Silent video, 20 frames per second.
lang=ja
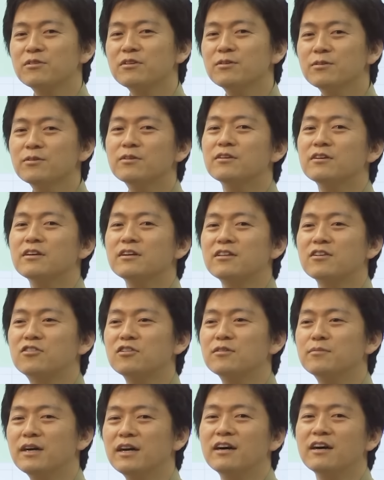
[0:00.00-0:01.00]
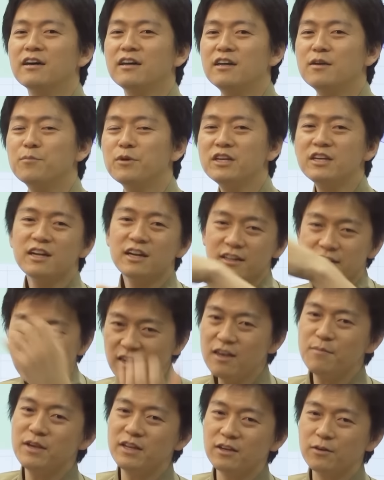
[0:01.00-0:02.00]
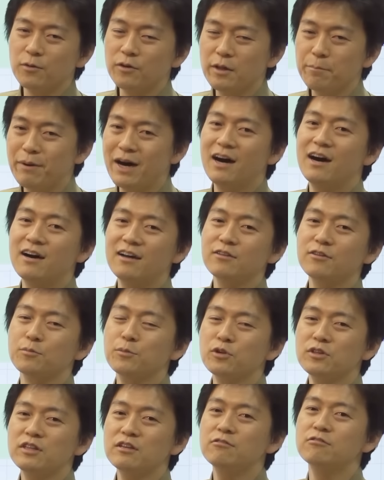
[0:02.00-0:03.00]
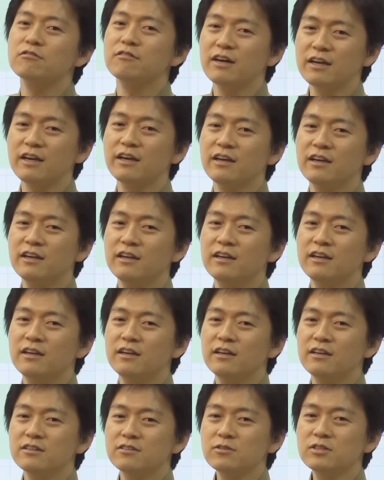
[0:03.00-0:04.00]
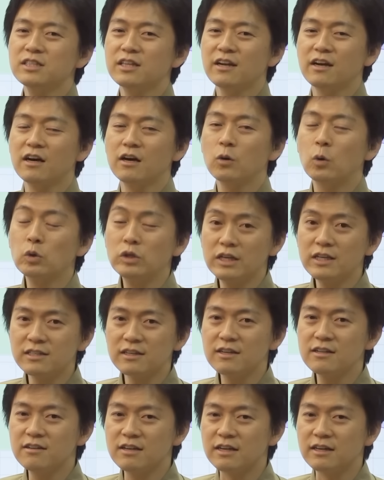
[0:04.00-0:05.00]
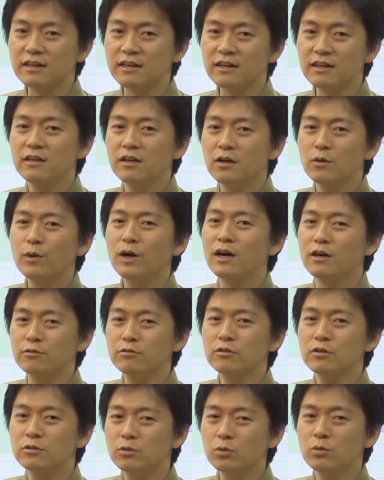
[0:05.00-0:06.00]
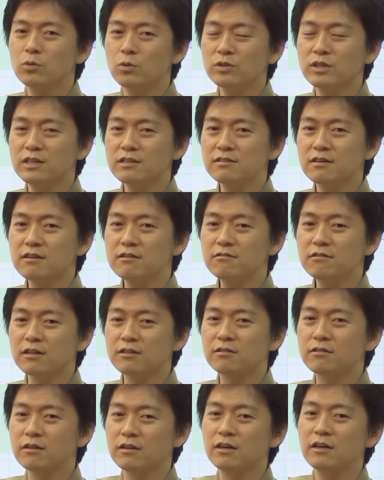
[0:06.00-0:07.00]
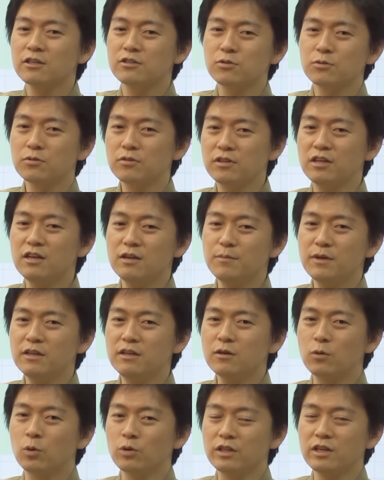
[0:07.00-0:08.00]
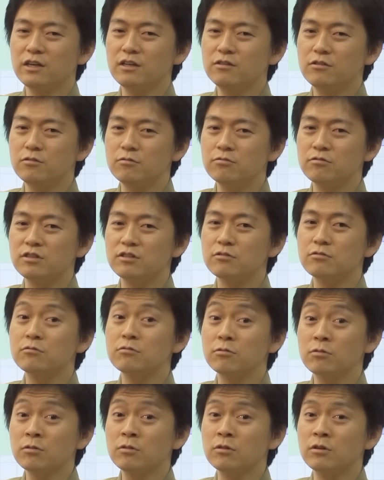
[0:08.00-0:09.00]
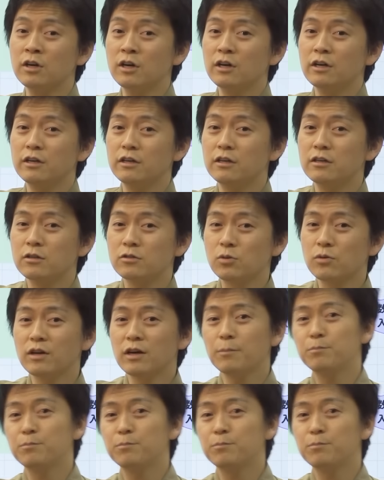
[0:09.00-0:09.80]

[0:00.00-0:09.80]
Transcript: れを、例えば、えー、いきなり底面にこうね、バーンと持ってくるわけ。そしたら、固定されるやんか。わかる？どう固定されるかって言ったら、その底面に固定っていう風にすると、えー、それが